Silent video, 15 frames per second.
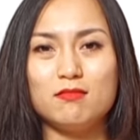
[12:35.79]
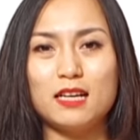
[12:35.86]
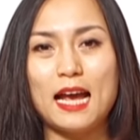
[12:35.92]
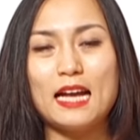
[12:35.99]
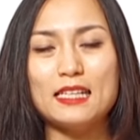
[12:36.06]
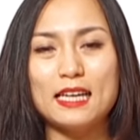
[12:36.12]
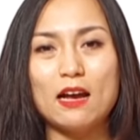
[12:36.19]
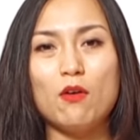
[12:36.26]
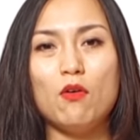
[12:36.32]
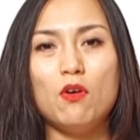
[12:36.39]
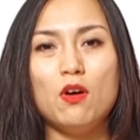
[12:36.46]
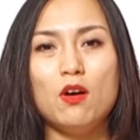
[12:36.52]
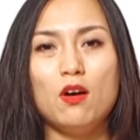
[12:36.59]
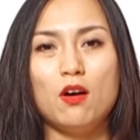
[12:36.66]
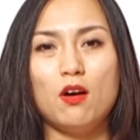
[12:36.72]
khác nhau
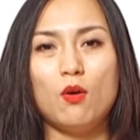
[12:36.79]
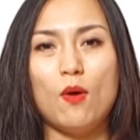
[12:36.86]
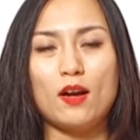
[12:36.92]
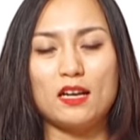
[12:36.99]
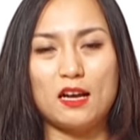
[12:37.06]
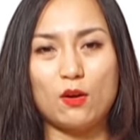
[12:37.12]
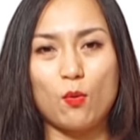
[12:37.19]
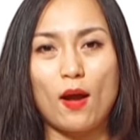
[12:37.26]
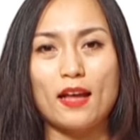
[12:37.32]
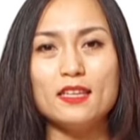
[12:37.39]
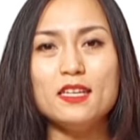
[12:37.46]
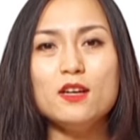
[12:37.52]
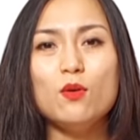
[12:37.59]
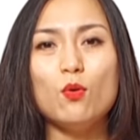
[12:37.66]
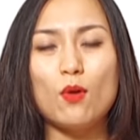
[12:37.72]
ờ, hoặc là quá
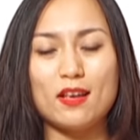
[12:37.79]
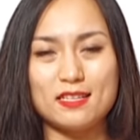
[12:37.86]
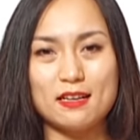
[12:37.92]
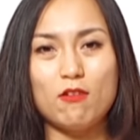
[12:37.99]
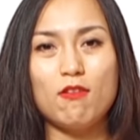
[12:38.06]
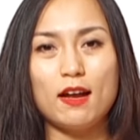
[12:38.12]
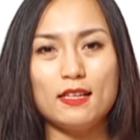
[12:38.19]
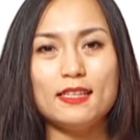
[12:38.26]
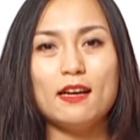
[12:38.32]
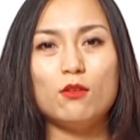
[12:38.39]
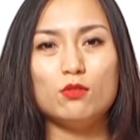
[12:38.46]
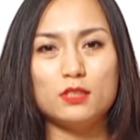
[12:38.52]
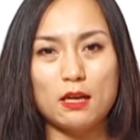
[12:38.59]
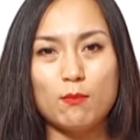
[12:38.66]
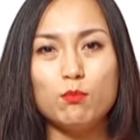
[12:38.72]
nhiều loại rau khác
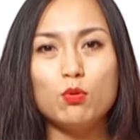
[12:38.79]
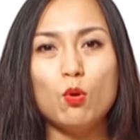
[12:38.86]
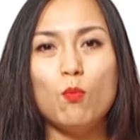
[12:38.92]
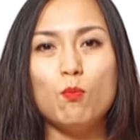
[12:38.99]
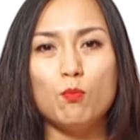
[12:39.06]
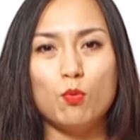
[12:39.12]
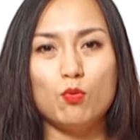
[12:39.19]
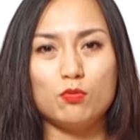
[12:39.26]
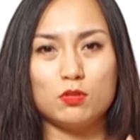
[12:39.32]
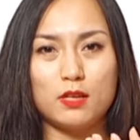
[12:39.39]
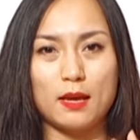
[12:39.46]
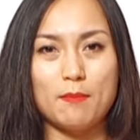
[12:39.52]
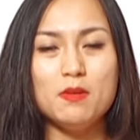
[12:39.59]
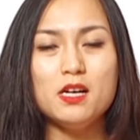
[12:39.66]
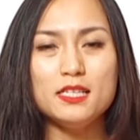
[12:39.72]
nhau trong cùng một
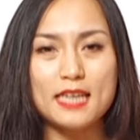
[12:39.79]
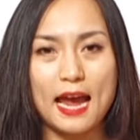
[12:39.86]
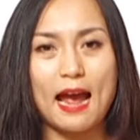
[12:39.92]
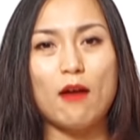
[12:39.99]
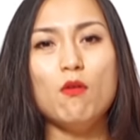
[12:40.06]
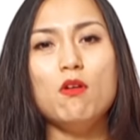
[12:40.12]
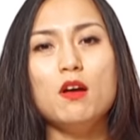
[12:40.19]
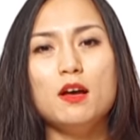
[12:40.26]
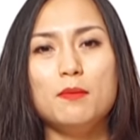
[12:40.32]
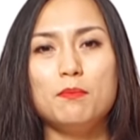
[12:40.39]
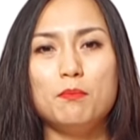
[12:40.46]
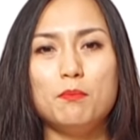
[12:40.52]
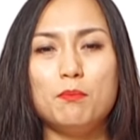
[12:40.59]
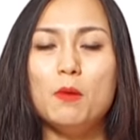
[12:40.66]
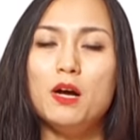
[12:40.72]
cái bữa cháo
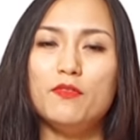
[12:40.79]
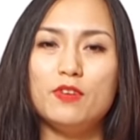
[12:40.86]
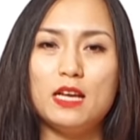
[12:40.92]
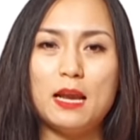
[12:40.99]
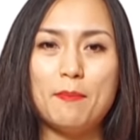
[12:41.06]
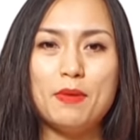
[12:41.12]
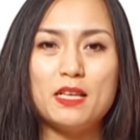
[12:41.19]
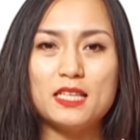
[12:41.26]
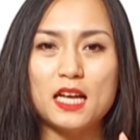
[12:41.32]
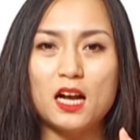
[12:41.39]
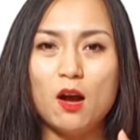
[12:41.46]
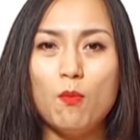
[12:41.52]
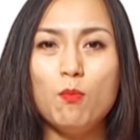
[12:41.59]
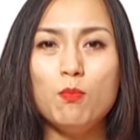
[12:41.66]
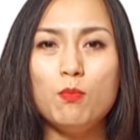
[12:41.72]
bởi vì là mình sẽ
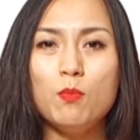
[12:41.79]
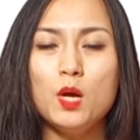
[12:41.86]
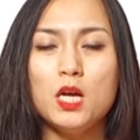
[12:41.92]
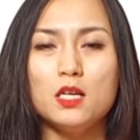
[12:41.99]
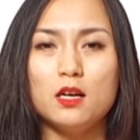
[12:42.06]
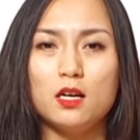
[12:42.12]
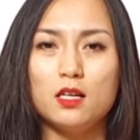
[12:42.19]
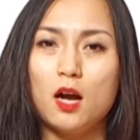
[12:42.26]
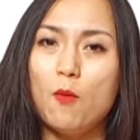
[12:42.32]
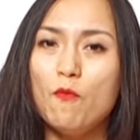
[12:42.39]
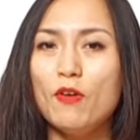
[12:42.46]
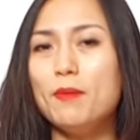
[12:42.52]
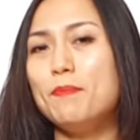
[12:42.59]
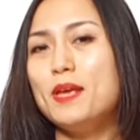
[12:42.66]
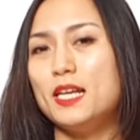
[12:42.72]
không không
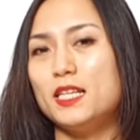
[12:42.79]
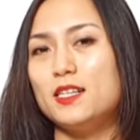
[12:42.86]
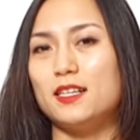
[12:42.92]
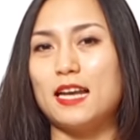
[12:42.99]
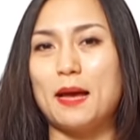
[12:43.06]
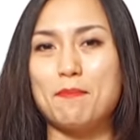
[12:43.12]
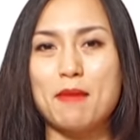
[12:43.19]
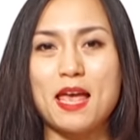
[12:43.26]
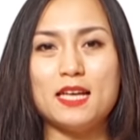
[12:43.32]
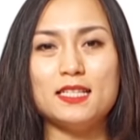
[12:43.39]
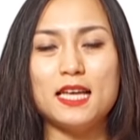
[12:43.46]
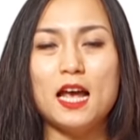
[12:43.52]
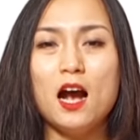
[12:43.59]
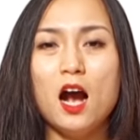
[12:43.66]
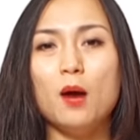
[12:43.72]
phân biệt được là bé
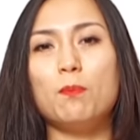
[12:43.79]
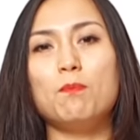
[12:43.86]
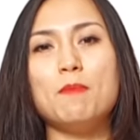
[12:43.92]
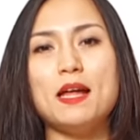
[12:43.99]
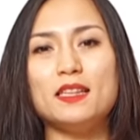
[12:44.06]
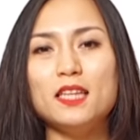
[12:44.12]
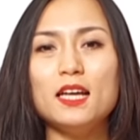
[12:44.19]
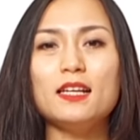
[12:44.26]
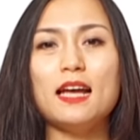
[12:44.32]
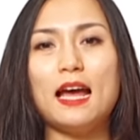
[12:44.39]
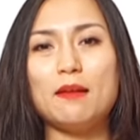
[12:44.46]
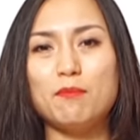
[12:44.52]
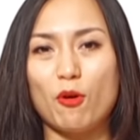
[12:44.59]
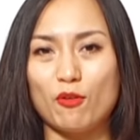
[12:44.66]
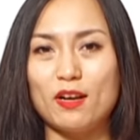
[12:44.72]
sẽ hợp bé thích
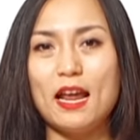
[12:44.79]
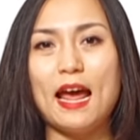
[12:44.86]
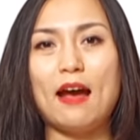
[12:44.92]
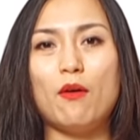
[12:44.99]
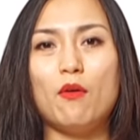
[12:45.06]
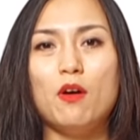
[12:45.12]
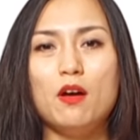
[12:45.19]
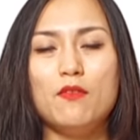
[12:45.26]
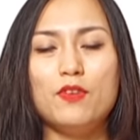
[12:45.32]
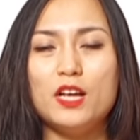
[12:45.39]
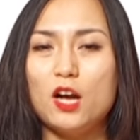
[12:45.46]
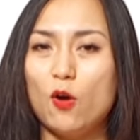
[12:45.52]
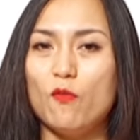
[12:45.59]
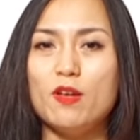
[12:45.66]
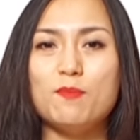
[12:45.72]
ăn món nào vì
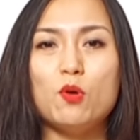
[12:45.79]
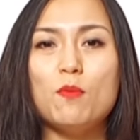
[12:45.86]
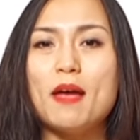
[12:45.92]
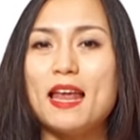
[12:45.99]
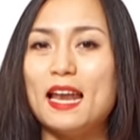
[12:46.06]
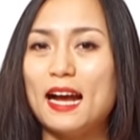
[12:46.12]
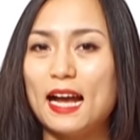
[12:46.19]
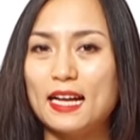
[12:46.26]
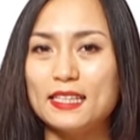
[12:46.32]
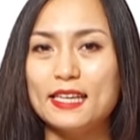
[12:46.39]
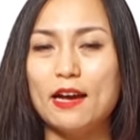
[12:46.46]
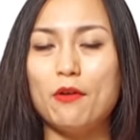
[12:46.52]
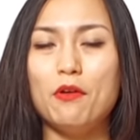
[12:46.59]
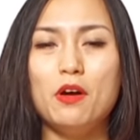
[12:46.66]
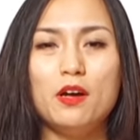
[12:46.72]
khẩu vị mỗi bé là khác
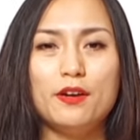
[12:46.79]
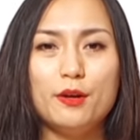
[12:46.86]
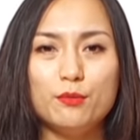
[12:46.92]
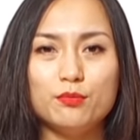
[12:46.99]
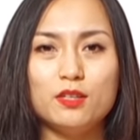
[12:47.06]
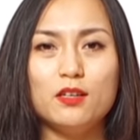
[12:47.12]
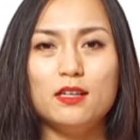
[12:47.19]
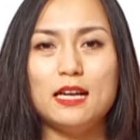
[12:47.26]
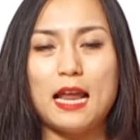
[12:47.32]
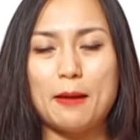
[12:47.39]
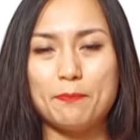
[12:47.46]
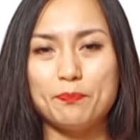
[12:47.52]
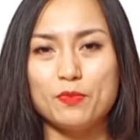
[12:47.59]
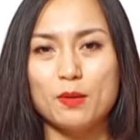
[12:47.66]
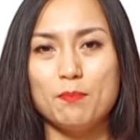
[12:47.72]
nhau đồng thời
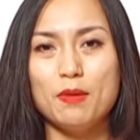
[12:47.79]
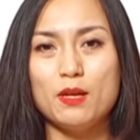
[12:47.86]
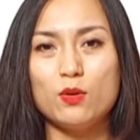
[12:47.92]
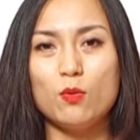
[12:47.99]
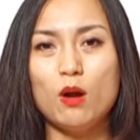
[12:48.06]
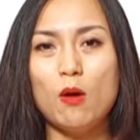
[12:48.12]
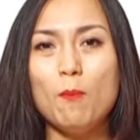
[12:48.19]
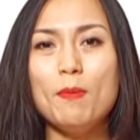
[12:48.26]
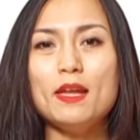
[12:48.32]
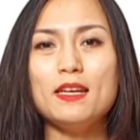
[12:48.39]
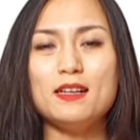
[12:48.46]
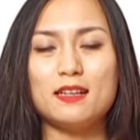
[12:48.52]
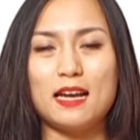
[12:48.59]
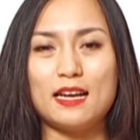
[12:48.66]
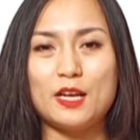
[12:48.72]
là mình cũng không biết
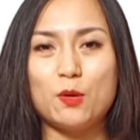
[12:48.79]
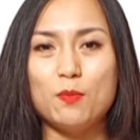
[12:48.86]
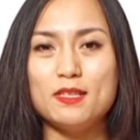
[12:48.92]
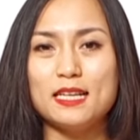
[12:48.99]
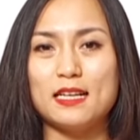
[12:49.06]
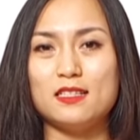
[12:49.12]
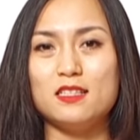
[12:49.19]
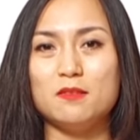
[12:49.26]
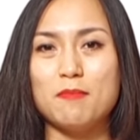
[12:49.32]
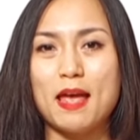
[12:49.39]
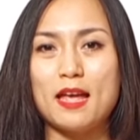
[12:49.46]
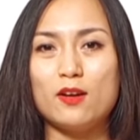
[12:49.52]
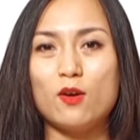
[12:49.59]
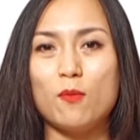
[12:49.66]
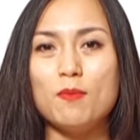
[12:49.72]
được là nếu mà giả sử
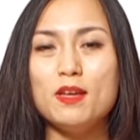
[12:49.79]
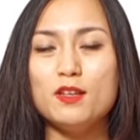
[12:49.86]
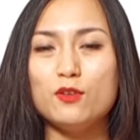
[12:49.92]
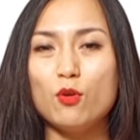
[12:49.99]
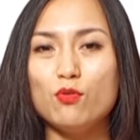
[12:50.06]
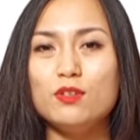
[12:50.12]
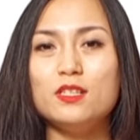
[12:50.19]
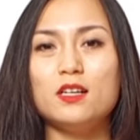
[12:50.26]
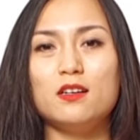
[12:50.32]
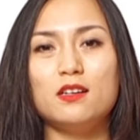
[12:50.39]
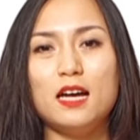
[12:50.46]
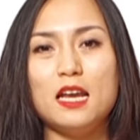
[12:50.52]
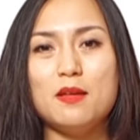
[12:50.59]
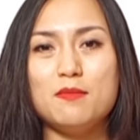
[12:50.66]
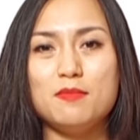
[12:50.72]
bé có bị nôn chớ
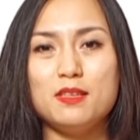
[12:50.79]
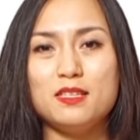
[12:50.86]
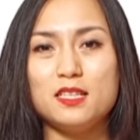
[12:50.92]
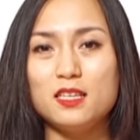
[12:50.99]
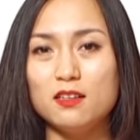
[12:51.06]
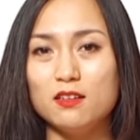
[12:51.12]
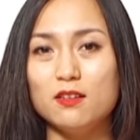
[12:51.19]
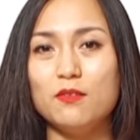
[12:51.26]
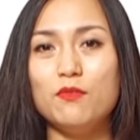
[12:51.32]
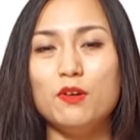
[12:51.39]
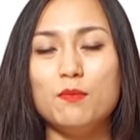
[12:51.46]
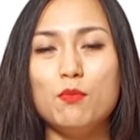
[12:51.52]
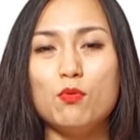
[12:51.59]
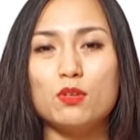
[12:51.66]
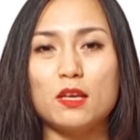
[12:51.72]
hay lại bị dị ứng
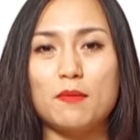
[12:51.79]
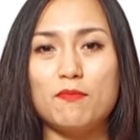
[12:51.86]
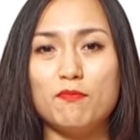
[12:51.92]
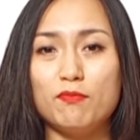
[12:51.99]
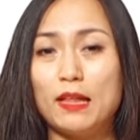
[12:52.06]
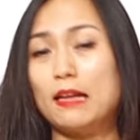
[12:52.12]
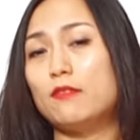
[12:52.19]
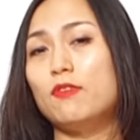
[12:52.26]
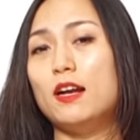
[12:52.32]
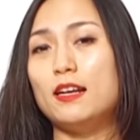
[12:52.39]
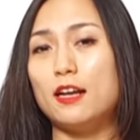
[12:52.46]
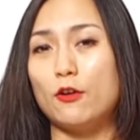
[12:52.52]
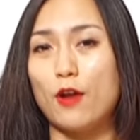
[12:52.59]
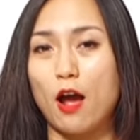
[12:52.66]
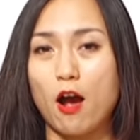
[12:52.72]
với một cái thành phần
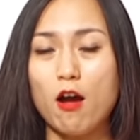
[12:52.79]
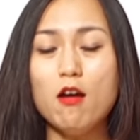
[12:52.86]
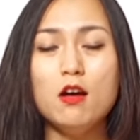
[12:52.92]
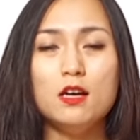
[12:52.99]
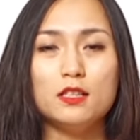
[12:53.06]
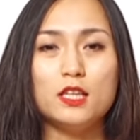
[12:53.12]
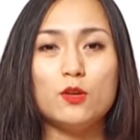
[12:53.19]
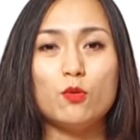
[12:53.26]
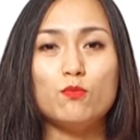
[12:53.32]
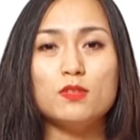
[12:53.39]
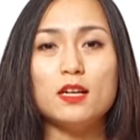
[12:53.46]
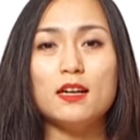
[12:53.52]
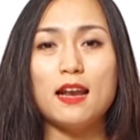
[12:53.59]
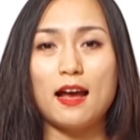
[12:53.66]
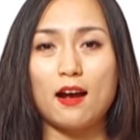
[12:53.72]
nào đó thì cũng
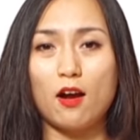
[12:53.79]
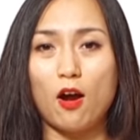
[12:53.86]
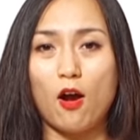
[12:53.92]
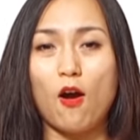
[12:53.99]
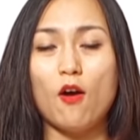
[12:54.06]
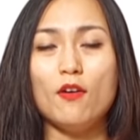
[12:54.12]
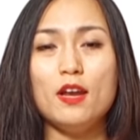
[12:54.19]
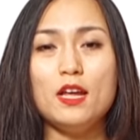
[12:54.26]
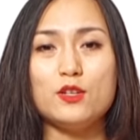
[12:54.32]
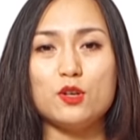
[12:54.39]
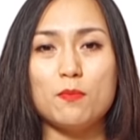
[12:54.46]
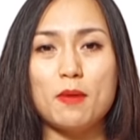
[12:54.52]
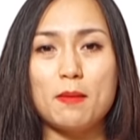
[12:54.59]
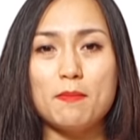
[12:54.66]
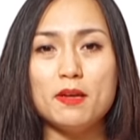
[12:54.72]
rất là khó để
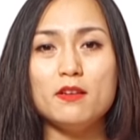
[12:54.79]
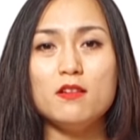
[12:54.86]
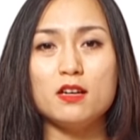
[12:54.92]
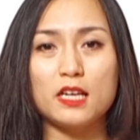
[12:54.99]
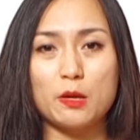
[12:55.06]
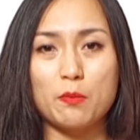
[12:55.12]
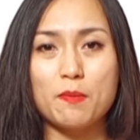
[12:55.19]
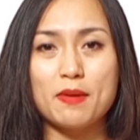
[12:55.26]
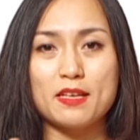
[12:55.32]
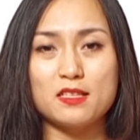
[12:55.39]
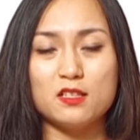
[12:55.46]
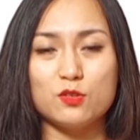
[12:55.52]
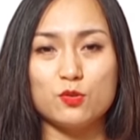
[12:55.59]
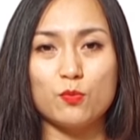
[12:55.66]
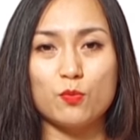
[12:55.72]
cho mẹ biết được nếu mà mẹ
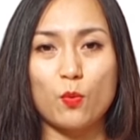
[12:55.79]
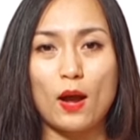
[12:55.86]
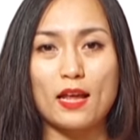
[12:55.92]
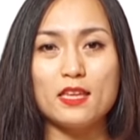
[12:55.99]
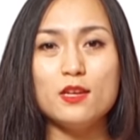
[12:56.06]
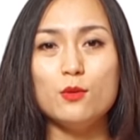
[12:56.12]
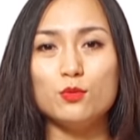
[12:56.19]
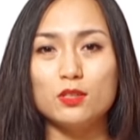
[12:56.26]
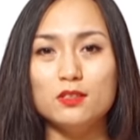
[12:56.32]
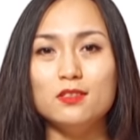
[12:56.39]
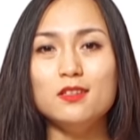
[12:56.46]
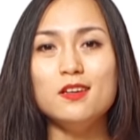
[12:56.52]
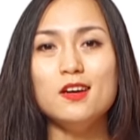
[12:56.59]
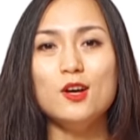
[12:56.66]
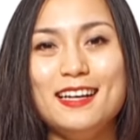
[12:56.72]
sử dụng quá nhiều thứ